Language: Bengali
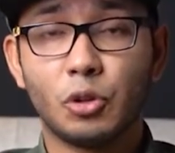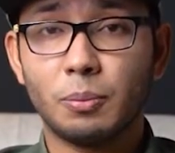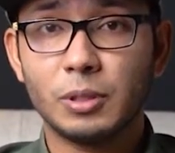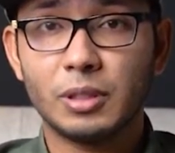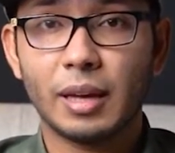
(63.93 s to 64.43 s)

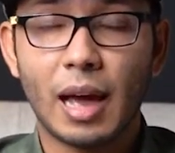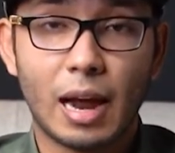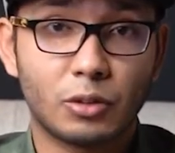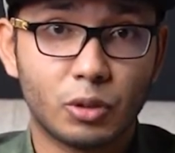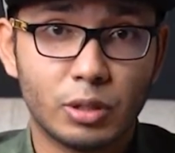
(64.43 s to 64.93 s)
চব্বিশ থেকে
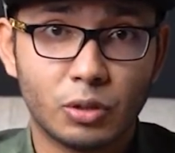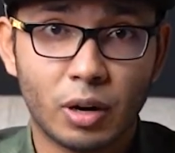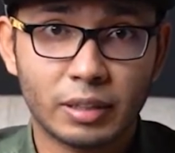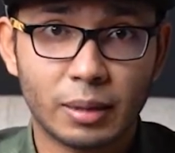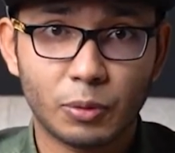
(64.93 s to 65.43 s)
আটচল্লিশ
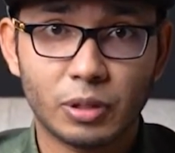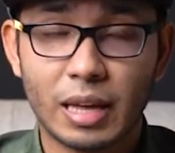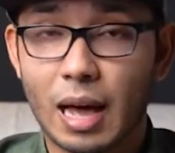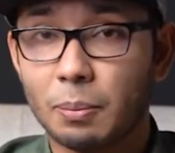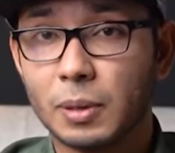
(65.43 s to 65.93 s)
ঘন্টার
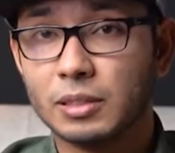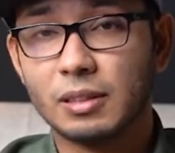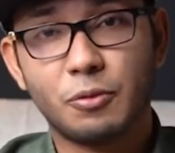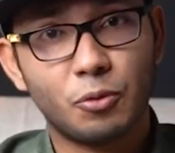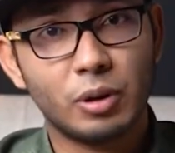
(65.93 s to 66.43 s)
মধ্যে আপনার
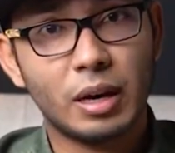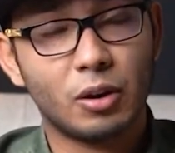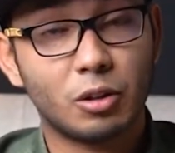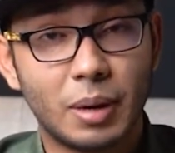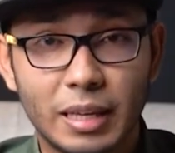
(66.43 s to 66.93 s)
সাথে ফোনে
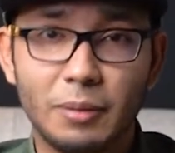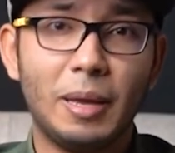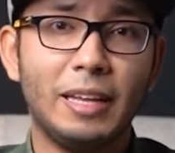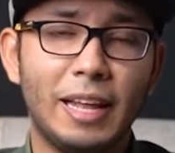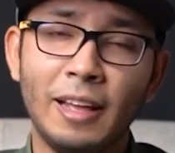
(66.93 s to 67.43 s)
অথবা
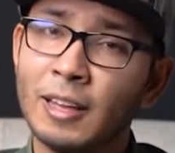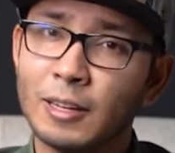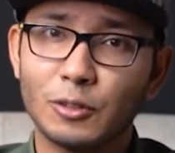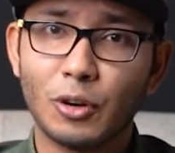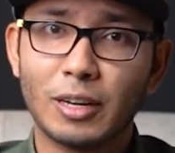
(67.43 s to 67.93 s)
ইমেইলে
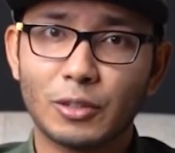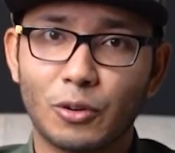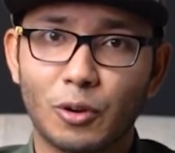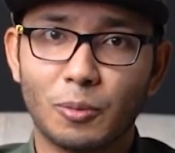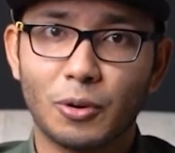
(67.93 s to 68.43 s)

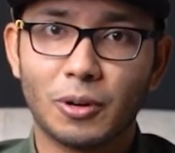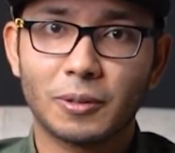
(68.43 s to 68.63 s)
যোগাযোগ করব